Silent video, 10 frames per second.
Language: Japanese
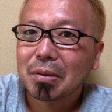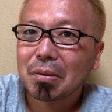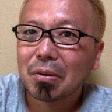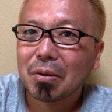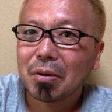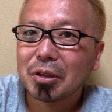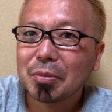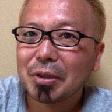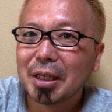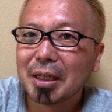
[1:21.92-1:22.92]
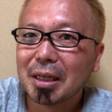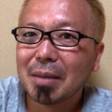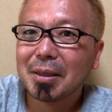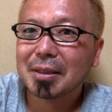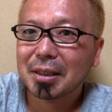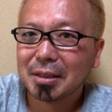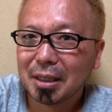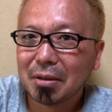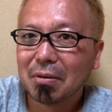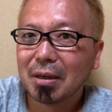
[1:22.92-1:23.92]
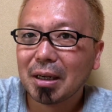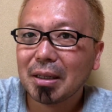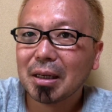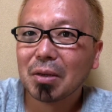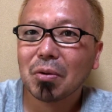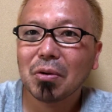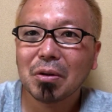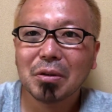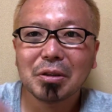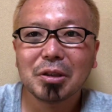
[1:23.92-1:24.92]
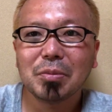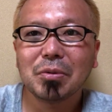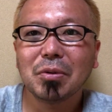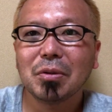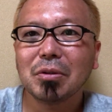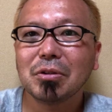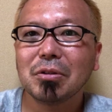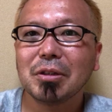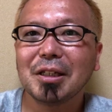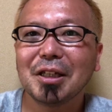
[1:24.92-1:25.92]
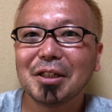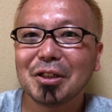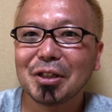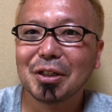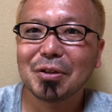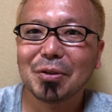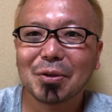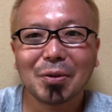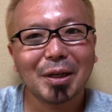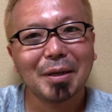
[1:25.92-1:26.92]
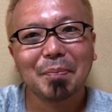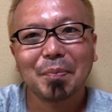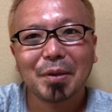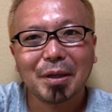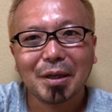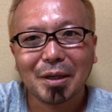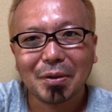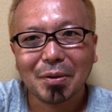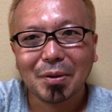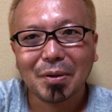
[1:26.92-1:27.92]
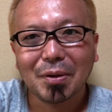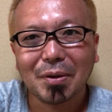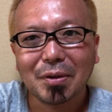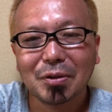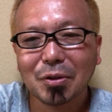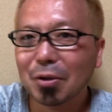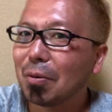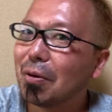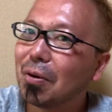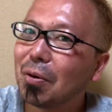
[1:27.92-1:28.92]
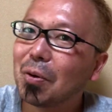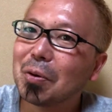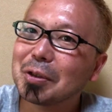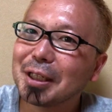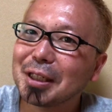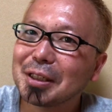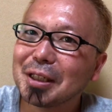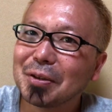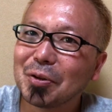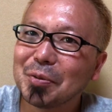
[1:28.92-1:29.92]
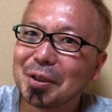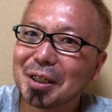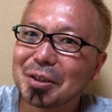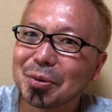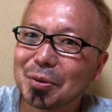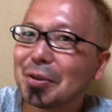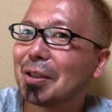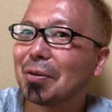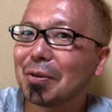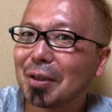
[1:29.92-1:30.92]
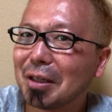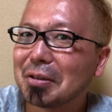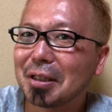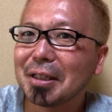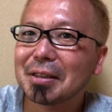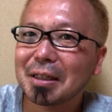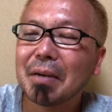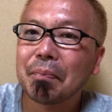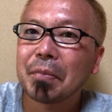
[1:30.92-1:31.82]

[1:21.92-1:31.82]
この自分に何か我慢させたりとかなんかこの自分を上機嫌にしていくのとはあのちょっと方向性が違うコミュニケーションを取っちゃうことがあるじゃないですか。